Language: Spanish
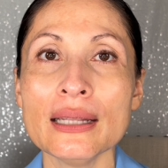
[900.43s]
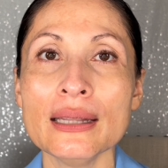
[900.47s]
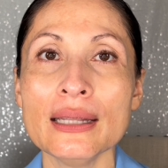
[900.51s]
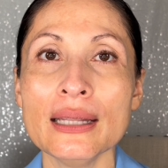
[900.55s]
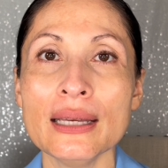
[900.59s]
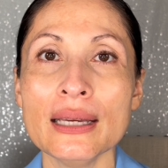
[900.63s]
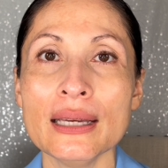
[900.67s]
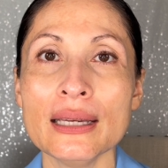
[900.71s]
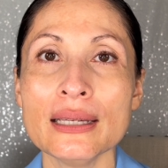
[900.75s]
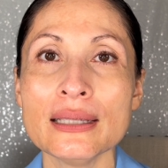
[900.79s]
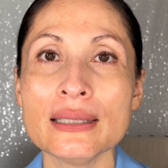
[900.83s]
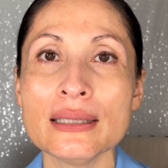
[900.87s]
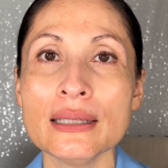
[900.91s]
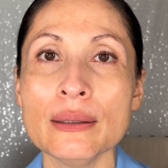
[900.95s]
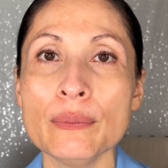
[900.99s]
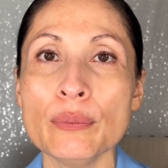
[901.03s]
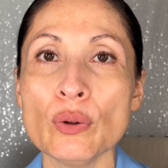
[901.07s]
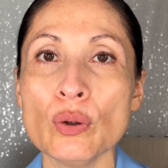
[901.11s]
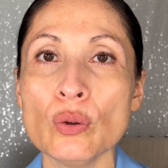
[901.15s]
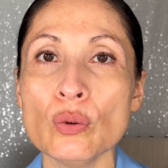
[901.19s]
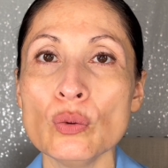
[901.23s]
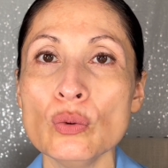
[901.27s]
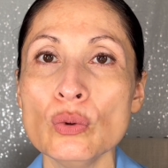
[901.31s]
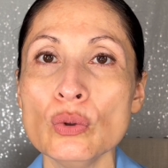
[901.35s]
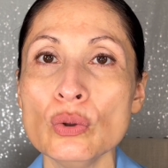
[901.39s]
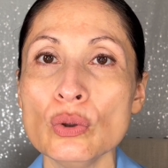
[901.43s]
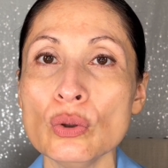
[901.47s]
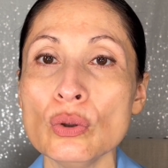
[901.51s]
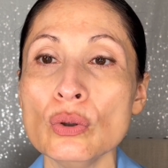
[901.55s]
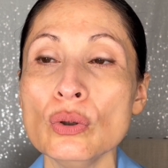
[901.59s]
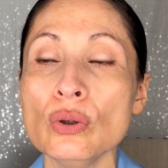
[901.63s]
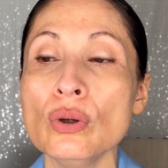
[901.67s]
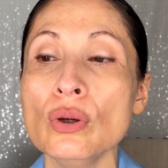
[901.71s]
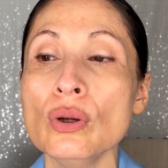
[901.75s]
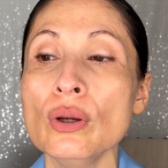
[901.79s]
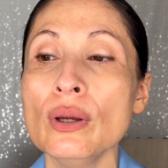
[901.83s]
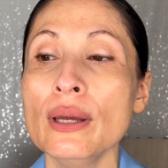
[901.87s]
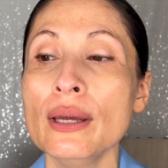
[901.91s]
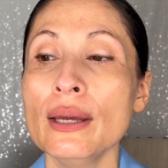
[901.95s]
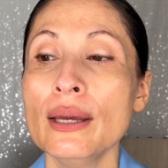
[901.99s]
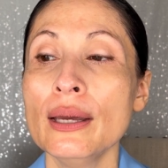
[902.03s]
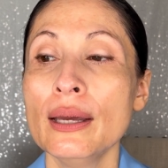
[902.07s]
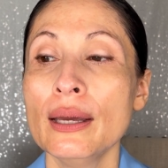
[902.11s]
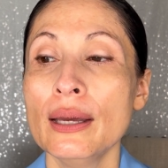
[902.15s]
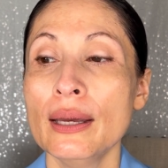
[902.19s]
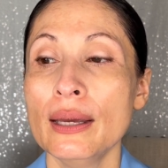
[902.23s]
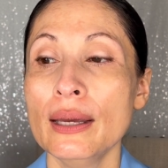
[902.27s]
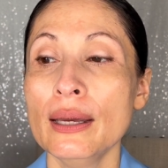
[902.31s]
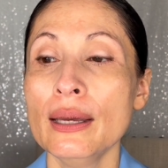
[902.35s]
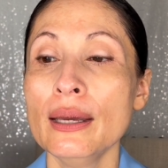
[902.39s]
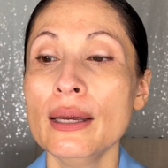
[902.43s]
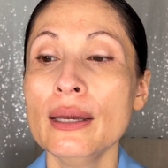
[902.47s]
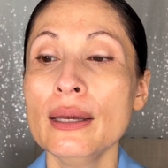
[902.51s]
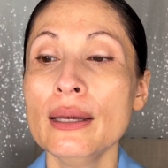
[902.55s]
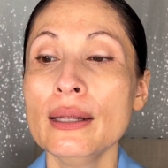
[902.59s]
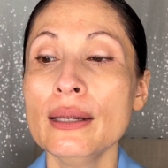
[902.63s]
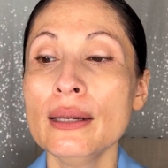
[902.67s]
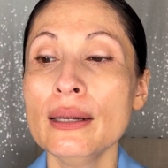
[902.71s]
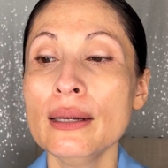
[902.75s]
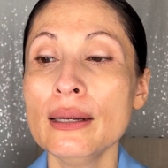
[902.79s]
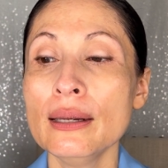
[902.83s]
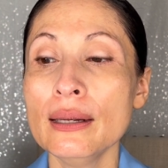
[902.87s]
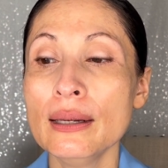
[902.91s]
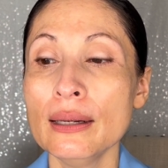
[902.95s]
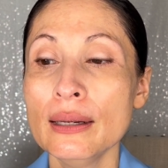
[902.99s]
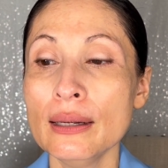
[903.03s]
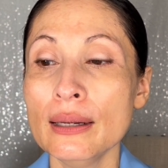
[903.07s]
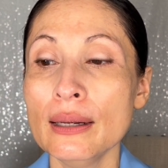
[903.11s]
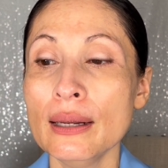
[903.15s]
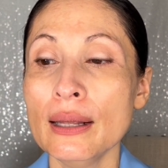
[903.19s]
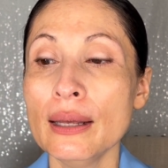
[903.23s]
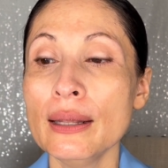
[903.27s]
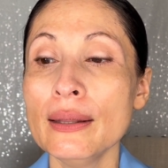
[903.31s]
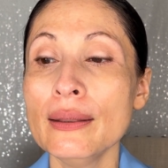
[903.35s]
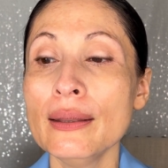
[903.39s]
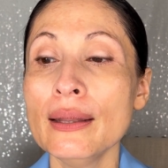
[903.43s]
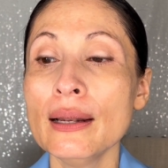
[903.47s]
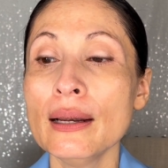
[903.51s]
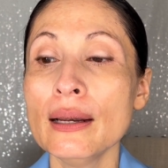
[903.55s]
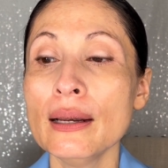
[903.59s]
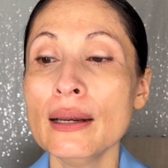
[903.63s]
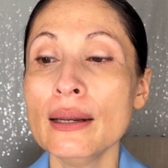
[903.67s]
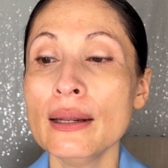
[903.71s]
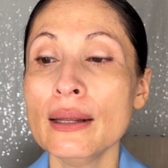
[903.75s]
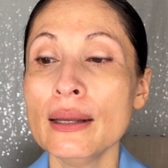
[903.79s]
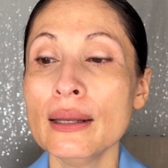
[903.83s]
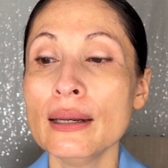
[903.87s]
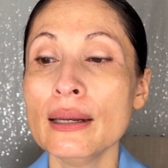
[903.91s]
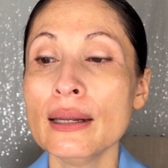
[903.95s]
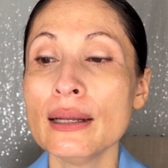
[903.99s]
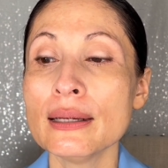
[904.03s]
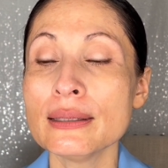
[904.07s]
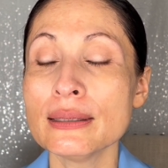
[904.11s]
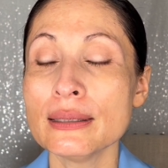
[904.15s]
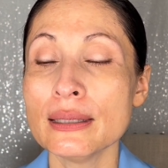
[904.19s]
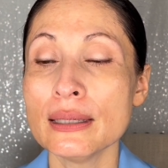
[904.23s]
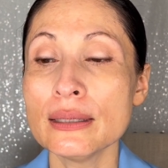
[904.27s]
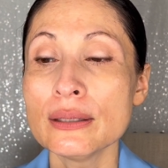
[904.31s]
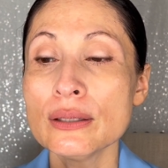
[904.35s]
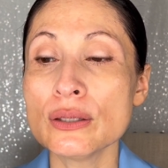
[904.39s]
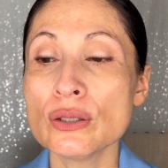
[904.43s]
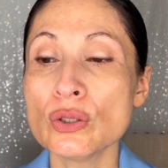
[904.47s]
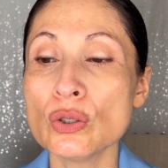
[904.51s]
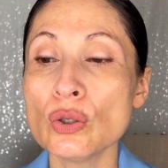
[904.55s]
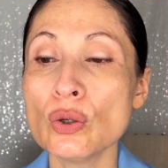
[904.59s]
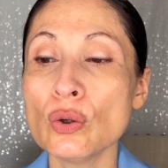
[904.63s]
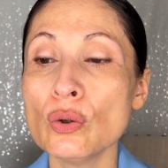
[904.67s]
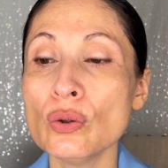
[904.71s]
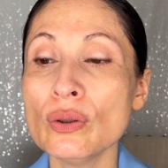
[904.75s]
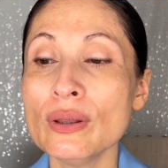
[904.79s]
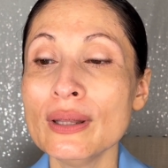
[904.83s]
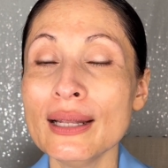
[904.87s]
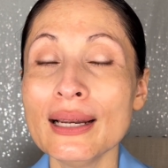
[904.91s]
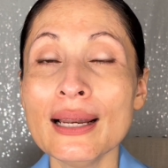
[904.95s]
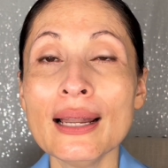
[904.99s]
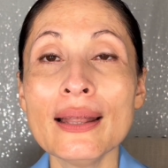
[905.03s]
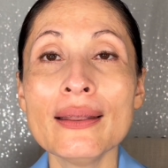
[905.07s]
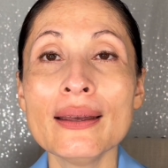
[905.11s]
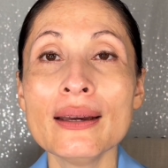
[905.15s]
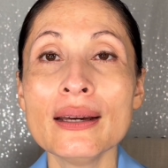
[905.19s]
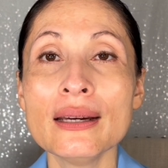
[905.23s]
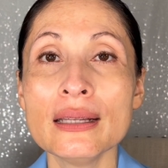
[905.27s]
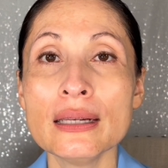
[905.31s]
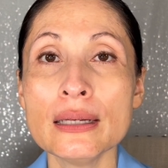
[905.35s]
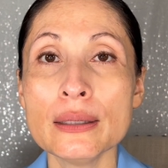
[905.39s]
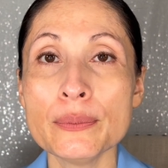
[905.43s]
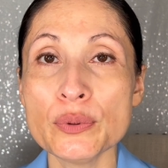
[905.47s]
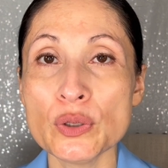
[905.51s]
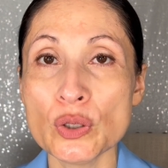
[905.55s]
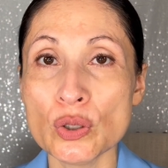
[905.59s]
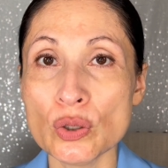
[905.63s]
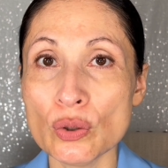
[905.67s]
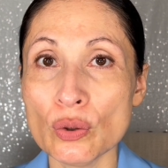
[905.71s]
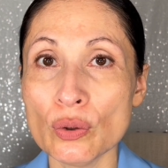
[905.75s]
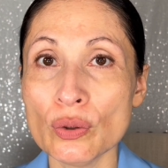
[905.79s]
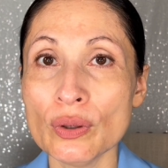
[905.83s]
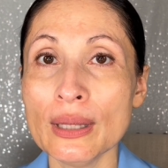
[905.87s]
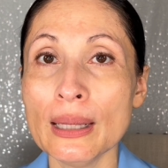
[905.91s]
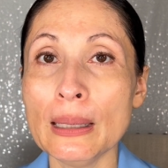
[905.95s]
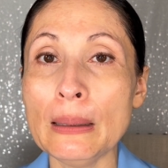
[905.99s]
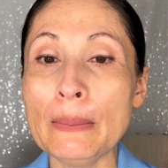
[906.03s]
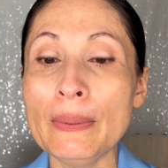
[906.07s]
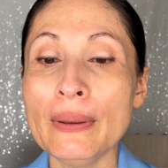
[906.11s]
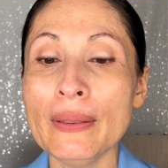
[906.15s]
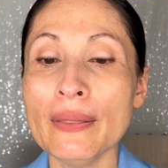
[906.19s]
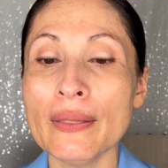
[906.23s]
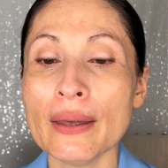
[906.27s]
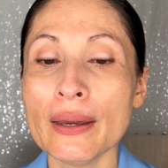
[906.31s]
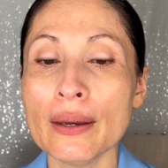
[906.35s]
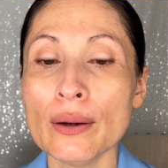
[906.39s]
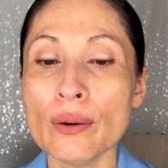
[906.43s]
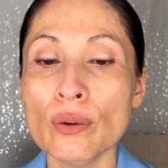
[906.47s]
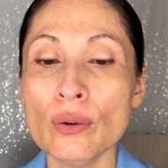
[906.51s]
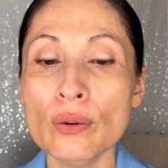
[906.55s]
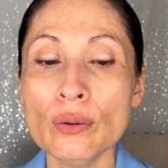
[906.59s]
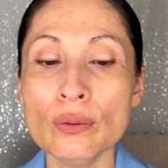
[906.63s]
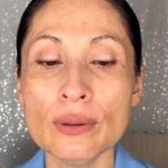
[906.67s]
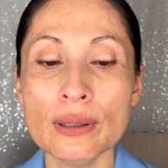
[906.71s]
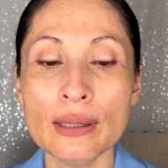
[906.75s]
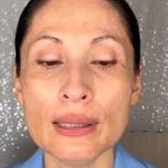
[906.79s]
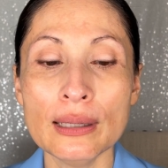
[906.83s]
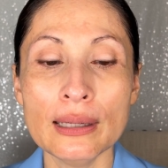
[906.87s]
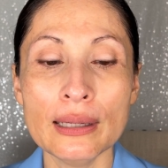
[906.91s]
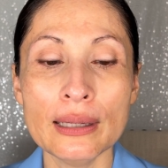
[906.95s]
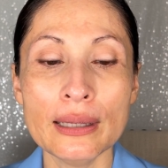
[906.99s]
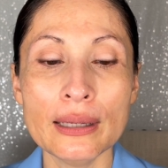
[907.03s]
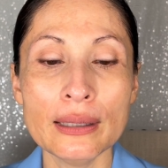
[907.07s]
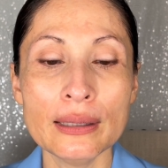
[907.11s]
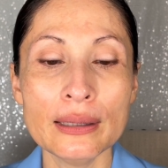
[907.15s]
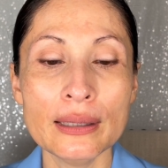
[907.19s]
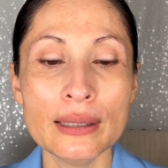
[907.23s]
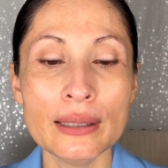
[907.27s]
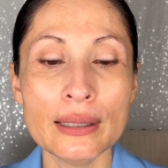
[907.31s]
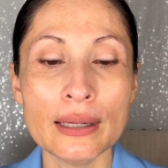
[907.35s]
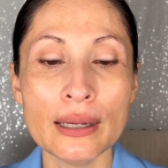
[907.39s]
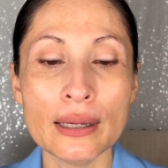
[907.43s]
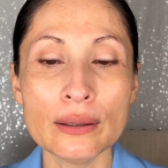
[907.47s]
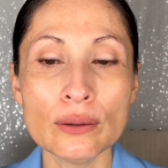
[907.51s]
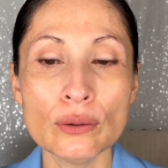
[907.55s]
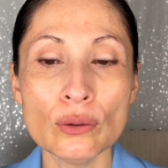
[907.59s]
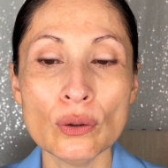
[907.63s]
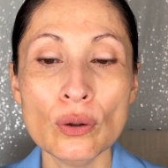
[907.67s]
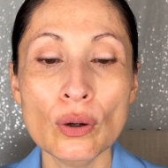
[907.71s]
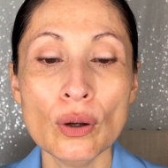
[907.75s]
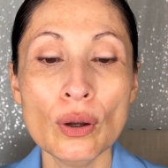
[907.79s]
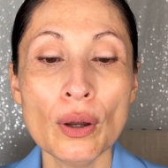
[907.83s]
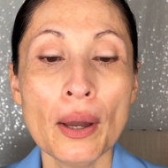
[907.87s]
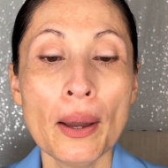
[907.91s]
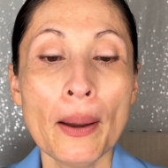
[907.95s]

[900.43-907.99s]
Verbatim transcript: de este producto en, la sección de la descripción del video el link directo